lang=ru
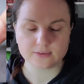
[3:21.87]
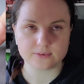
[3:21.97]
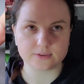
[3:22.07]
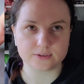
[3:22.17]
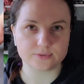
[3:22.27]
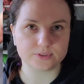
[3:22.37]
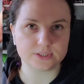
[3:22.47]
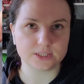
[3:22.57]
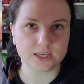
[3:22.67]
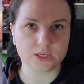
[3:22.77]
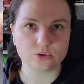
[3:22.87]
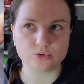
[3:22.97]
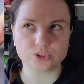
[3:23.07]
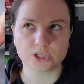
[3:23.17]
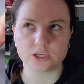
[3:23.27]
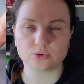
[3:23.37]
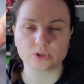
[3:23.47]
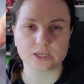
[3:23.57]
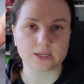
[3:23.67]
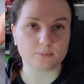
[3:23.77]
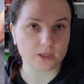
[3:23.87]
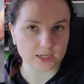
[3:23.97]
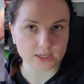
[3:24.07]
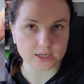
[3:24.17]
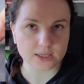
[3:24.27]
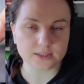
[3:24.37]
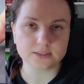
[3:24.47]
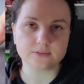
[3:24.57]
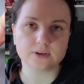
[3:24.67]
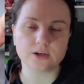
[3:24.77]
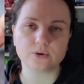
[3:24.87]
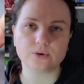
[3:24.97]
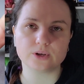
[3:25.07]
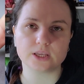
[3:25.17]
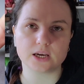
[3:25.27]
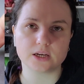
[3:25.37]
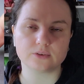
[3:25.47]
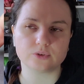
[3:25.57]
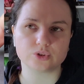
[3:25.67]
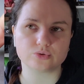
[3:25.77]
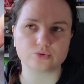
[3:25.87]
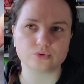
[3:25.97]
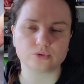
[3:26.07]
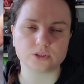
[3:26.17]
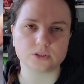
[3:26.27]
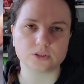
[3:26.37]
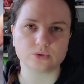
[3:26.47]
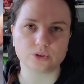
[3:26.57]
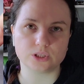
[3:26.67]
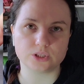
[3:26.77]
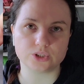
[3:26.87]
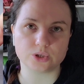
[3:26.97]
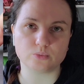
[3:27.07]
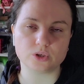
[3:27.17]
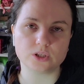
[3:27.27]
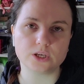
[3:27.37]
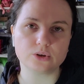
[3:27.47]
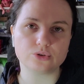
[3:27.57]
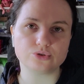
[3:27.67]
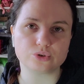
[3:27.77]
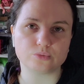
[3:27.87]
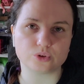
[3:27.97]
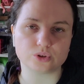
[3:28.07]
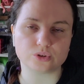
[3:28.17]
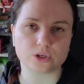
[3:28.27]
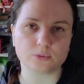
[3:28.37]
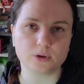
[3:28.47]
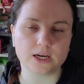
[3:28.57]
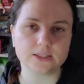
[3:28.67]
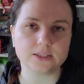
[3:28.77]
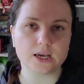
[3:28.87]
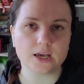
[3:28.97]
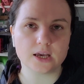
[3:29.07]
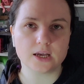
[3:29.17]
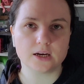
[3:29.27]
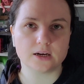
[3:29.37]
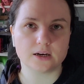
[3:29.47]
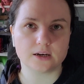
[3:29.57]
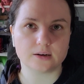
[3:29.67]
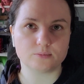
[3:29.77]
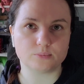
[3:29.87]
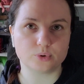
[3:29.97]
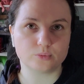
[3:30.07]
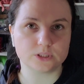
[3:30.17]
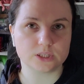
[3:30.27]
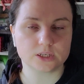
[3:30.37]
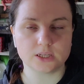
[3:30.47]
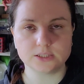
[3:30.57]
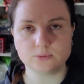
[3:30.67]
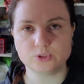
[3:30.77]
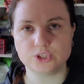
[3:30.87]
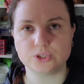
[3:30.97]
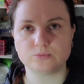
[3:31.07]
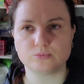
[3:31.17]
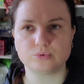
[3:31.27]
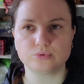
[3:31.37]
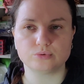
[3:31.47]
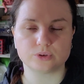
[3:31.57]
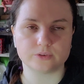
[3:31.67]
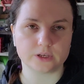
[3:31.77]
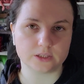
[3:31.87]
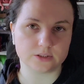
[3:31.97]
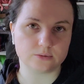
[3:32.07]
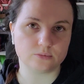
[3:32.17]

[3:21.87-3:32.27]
А, все игрушки, которые микро я называю, я их вяжу из одной ниточки мулине крючком 0,45. А, по мастер-классам, чьим буду говорить.